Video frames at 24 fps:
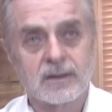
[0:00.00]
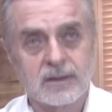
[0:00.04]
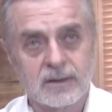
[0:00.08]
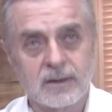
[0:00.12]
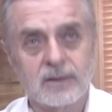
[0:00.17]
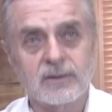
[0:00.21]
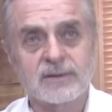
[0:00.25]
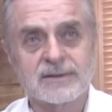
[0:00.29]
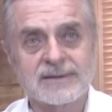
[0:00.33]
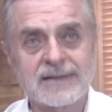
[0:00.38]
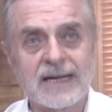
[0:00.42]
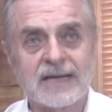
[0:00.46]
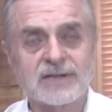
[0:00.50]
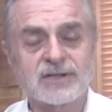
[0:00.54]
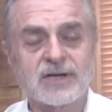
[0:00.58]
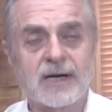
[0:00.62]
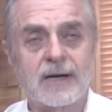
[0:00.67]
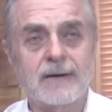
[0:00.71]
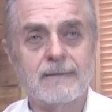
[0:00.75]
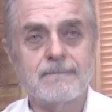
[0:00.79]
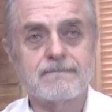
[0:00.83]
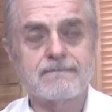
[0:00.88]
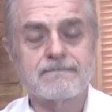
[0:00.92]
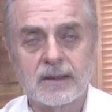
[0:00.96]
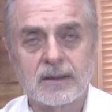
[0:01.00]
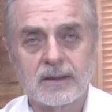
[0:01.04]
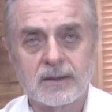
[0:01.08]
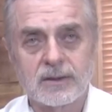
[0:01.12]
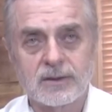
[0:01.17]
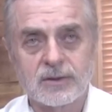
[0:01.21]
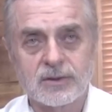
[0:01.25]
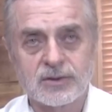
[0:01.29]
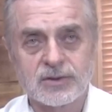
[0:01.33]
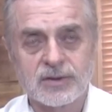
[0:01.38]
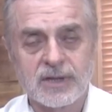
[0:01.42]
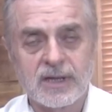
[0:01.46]
To oznacza,
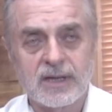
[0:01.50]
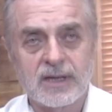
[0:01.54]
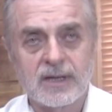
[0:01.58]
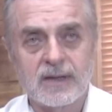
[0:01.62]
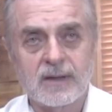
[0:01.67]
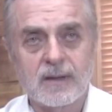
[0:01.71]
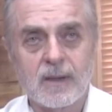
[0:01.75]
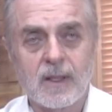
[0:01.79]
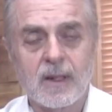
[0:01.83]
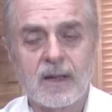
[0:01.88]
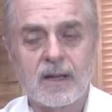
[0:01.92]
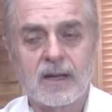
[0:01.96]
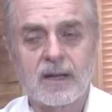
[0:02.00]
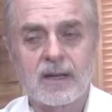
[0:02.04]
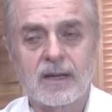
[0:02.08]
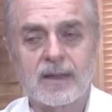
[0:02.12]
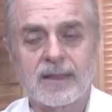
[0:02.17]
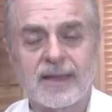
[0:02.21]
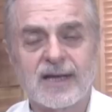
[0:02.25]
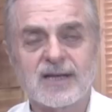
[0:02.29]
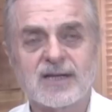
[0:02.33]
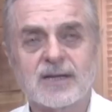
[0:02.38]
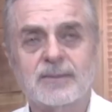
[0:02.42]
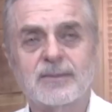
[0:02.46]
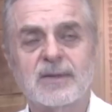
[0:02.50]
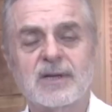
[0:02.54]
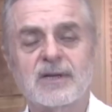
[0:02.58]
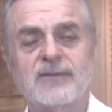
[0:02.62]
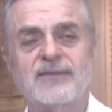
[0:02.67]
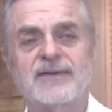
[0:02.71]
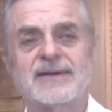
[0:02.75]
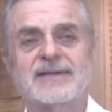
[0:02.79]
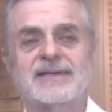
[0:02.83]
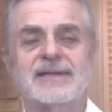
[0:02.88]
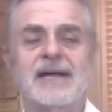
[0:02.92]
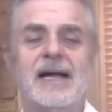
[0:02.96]
że nasza
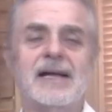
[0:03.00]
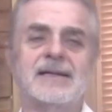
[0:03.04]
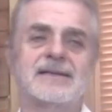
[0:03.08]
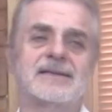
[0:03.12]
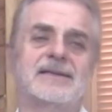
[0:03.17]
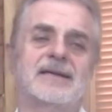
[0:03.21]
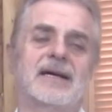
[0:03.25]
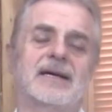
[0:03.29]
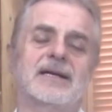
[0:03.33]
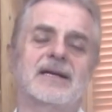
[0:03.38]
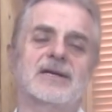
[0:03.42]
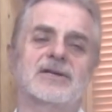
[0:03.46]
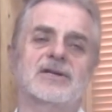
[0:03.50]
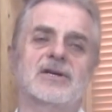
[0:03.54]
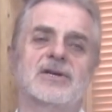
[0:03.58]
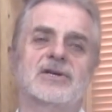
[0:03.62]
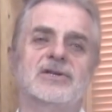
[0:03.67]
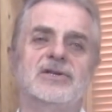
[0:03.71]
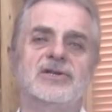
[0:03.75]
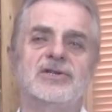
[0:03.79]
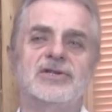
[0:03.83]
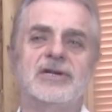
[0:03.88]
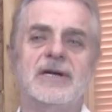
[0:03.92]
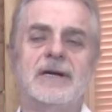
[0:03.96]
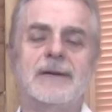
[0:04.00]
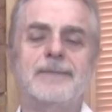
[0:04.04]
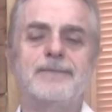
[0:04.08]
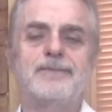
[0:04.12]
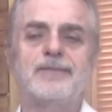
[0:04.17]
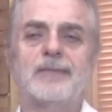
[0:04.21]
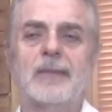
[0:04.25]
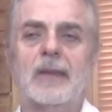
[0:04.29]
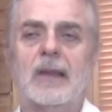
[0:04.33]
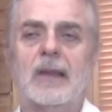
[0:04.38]
manifestacja, nasze życie